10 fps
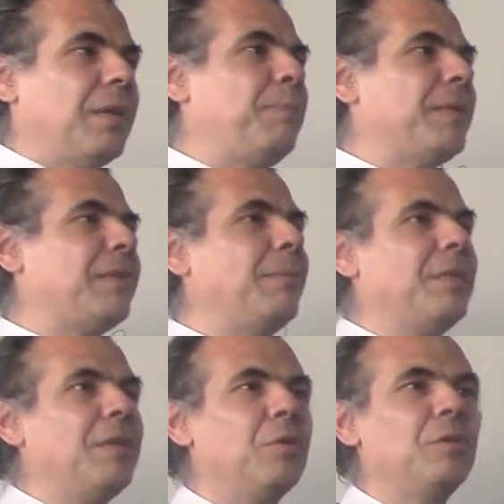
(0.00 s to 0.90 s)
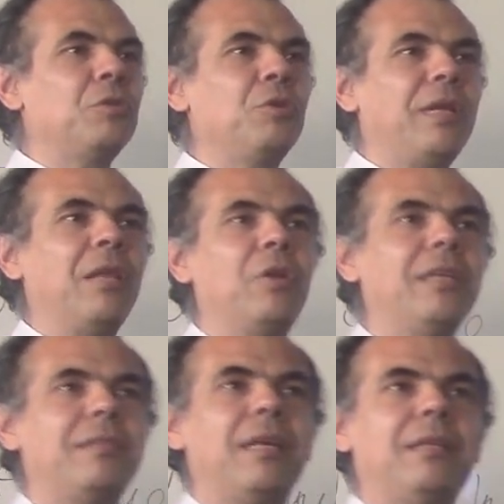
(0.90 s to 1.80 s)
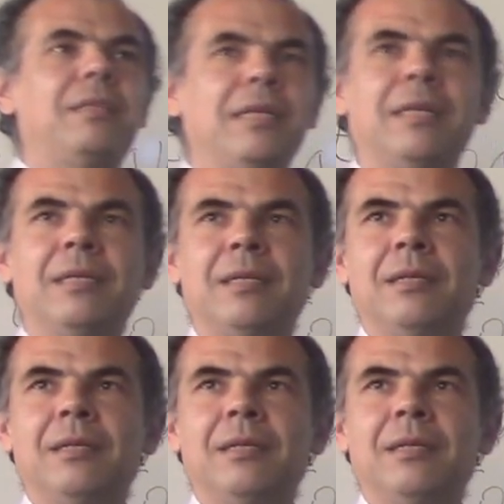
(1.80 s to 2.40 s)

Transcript: especialmente cuando yo era adolescente,